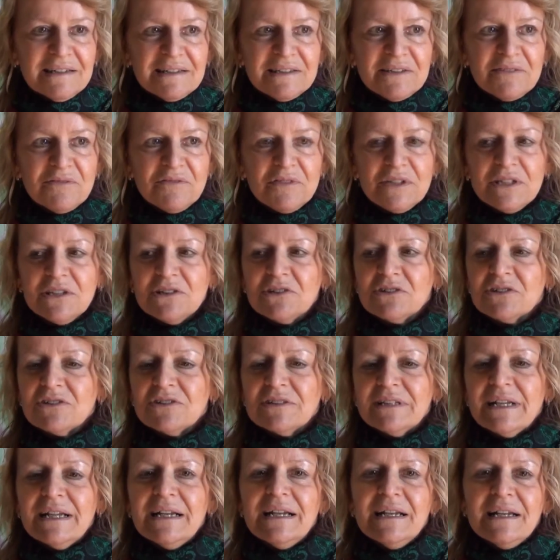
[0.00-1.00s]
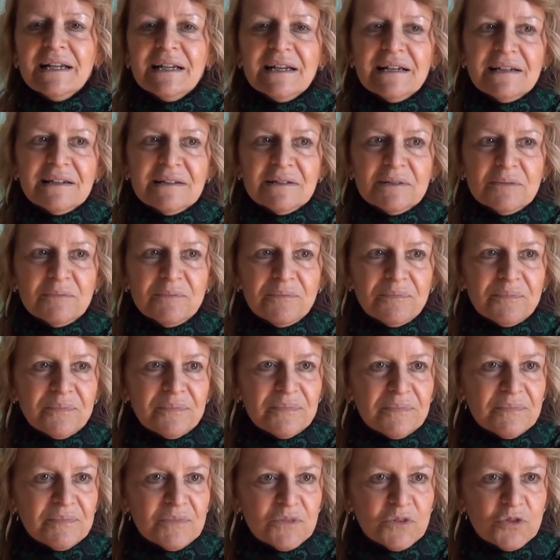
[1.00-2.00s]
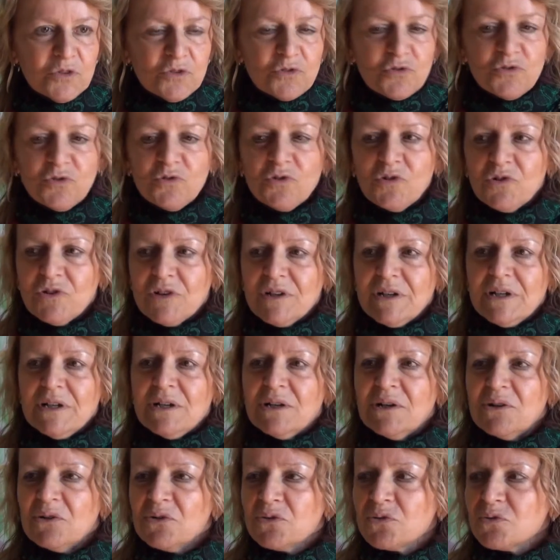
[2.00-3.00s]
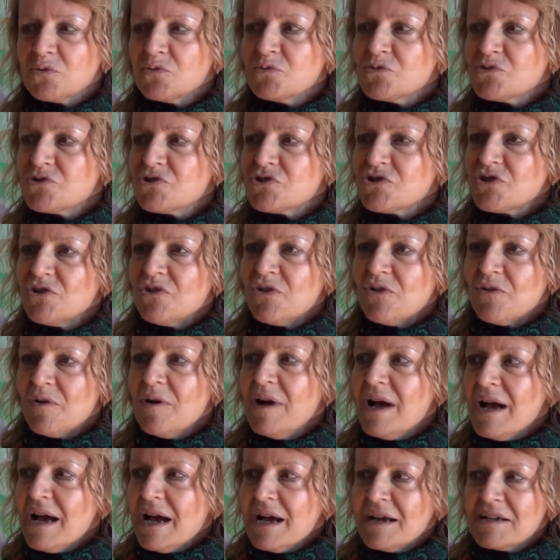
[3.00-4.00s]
l'invito del dottor Lorusso